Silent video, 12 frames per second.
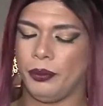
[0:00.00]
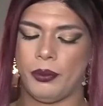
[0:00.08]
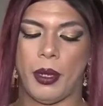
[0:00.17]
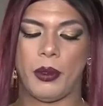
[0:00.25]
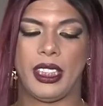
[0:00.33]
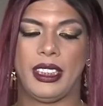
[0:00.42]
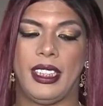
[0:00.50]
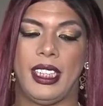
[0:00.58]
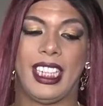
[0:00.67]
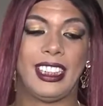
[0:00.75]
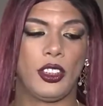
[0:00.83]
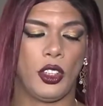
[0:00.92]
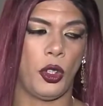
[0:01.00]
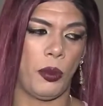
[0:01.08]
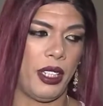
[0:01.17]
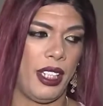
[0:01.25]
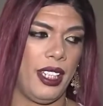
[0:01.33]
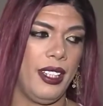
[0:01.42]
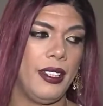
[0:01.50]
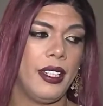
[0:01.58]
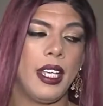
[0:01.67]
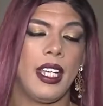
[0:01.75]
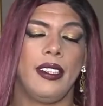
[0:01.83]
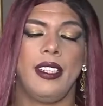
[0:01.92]
vamos a tener gastronomía,
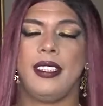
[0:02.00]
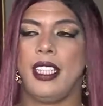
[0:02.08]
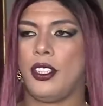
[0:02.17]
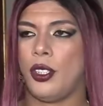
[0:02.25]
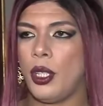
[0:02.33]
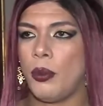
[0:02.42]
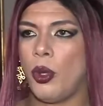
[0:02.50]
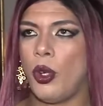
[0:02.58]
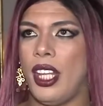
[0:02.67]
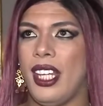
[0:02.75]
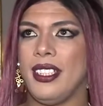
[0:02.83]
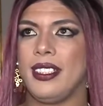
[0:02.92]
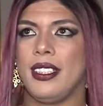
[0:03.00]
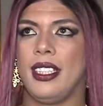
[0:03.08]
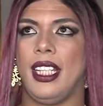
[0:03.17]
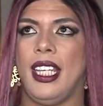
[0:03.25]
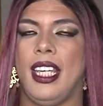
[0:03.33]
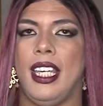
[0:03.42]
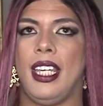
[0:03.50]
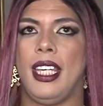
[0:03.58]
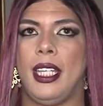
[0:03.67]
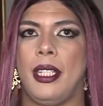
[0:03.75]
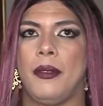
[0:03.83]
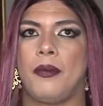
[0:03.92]
diseño de modas,
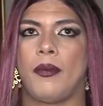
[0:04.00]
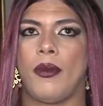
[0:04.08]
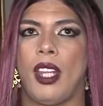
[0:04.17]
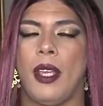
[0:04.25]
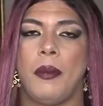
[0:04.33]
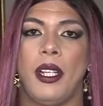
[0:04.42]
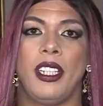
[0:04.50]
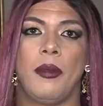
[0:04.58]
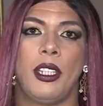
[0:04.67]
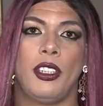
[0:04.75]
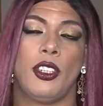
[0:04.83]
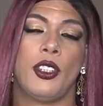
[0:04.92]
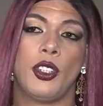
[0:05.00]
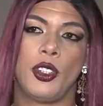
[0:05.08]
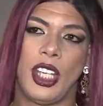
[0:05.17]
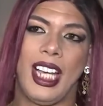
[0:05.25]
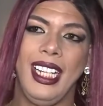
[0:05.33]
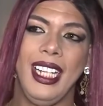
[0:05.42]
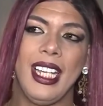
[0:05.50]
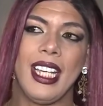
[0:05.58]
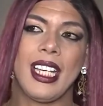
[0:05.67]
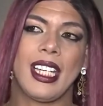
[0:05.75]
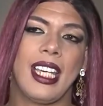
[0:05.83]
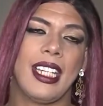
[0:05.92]
eh, emprendimiento social,
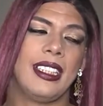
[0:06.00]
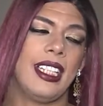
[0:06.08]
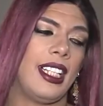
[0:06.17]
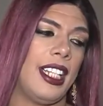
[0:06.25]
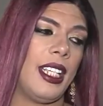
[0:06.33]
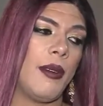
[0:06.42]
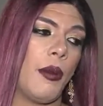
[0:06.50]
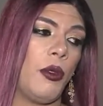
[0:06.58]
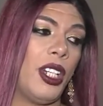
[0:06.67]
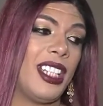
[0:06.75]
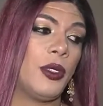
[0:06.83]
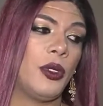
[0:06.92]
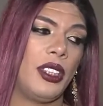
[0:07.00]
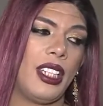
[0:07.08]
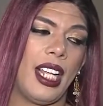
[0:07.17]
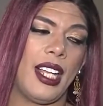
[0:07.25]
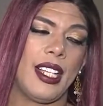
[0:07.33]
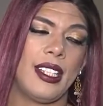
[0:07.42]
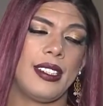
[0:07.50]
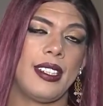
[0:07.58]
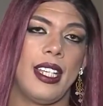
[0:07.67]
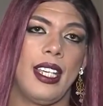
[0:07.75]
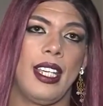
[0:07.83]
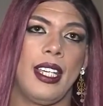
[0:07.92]
que es el que le llamamos las,
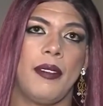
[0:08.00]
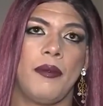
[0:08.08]
eh,